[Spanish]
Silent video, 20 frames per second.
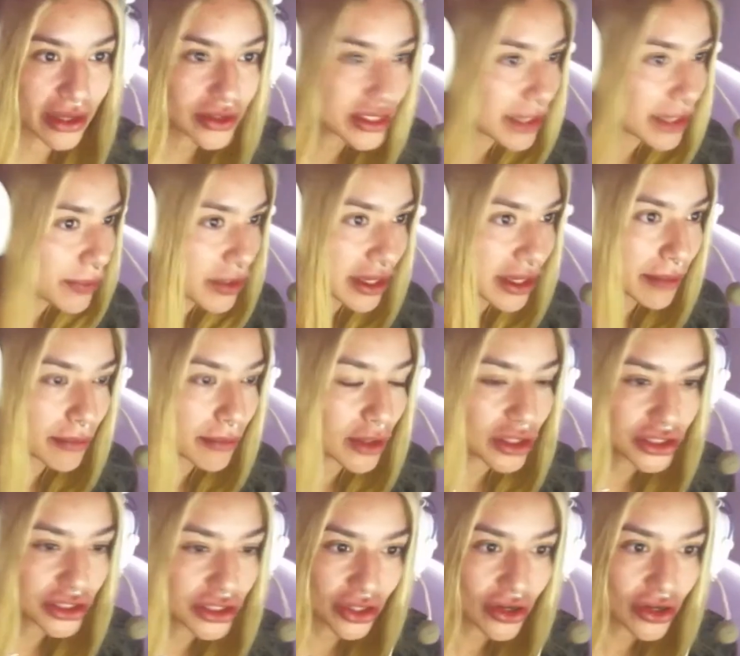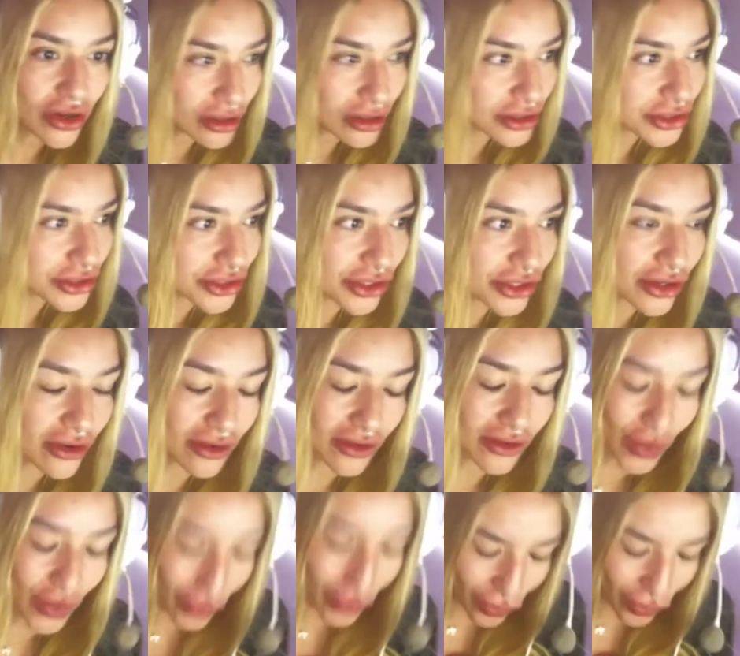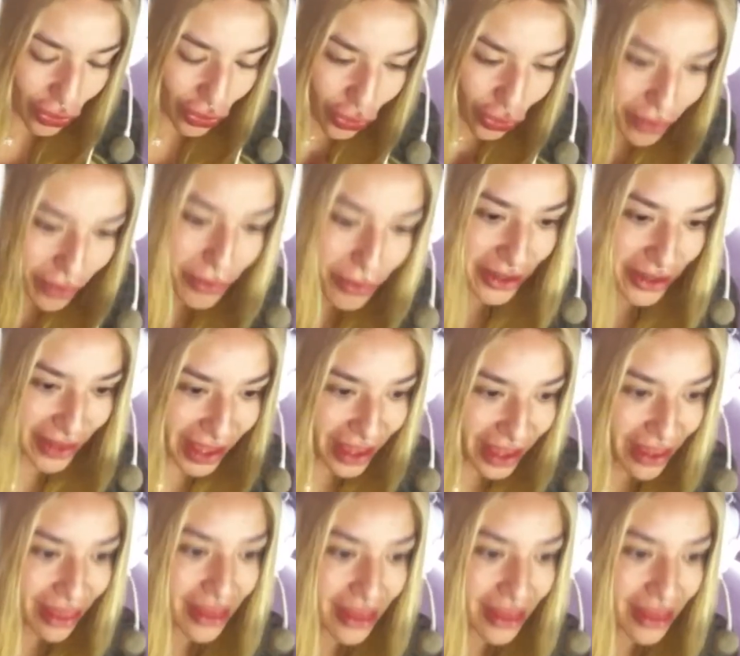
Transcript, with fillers: O sea, por ejemplo, yo, yo, yo, yo de verdad